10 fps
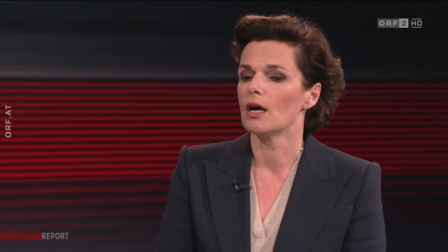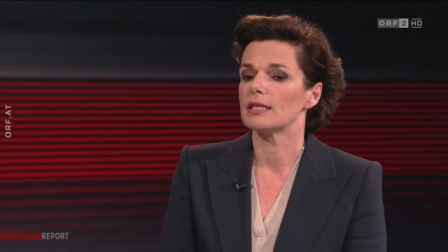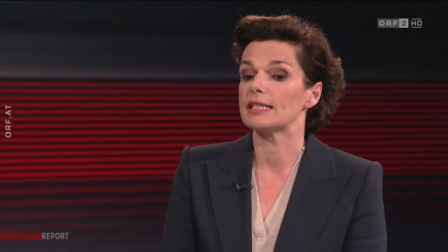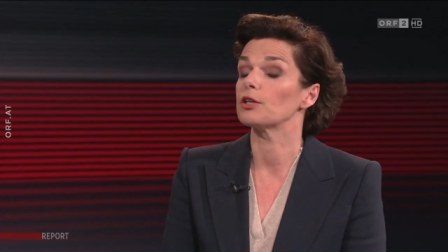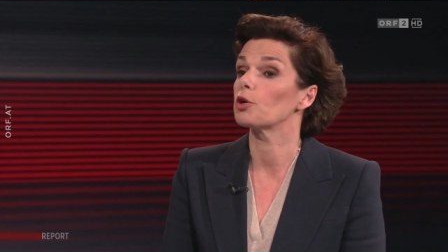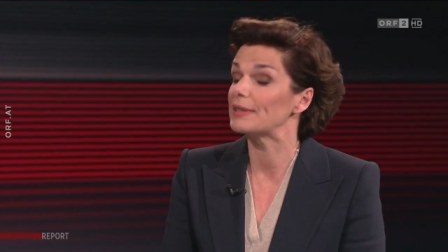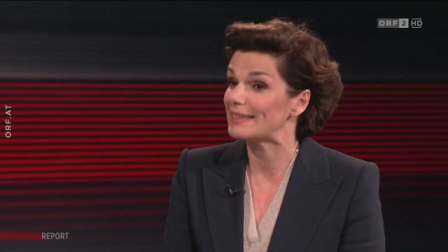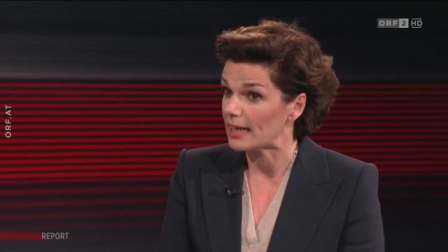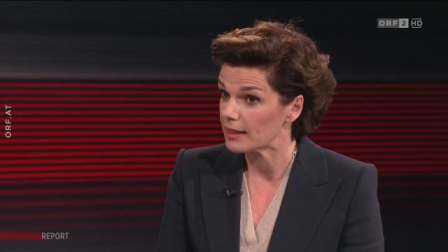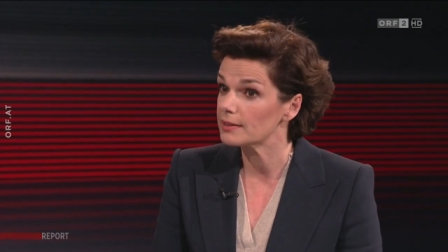sich auch
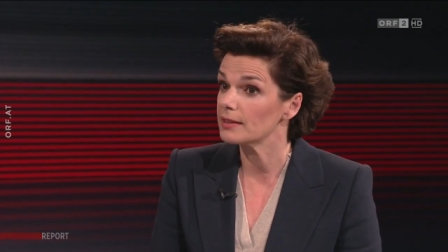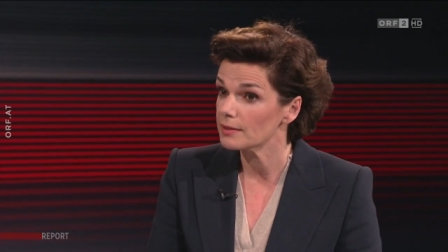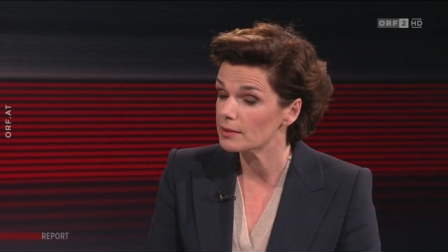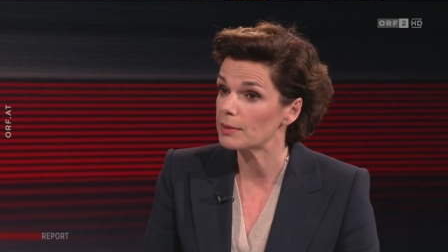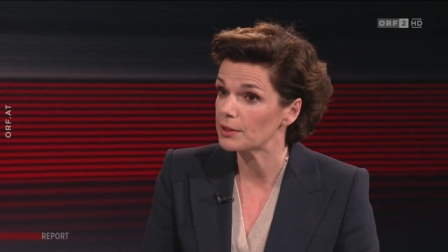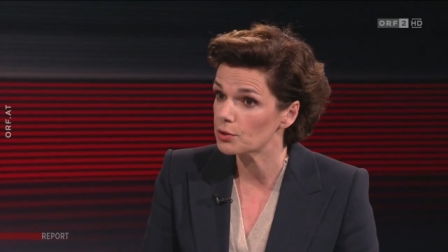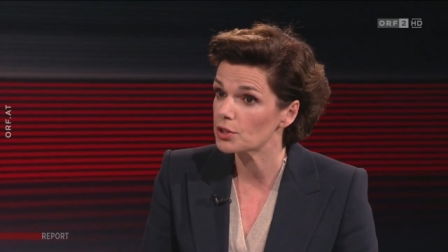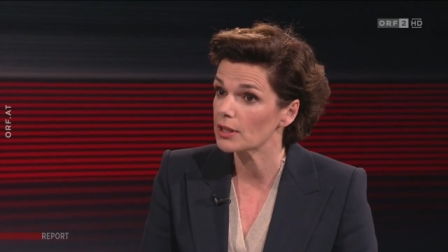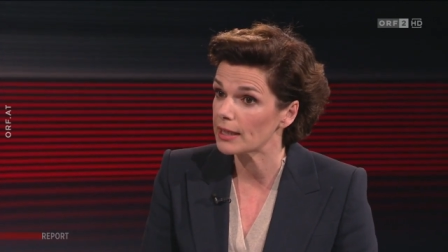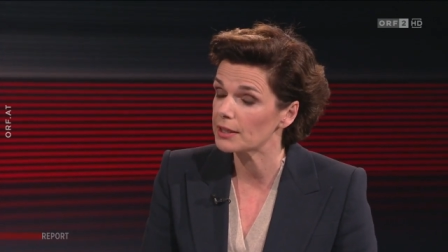bedankt hat bei der
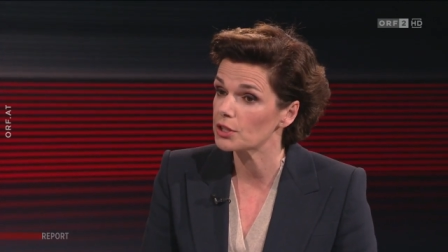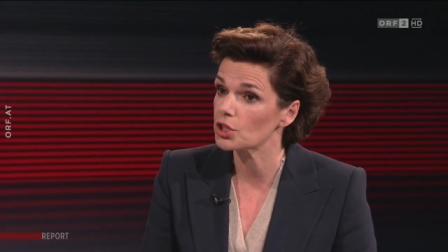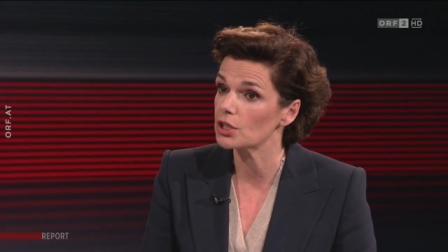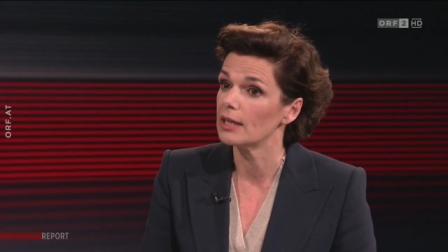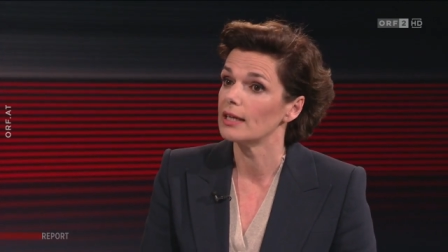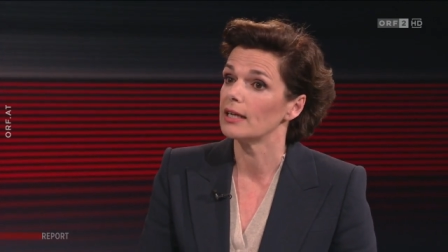österreichischen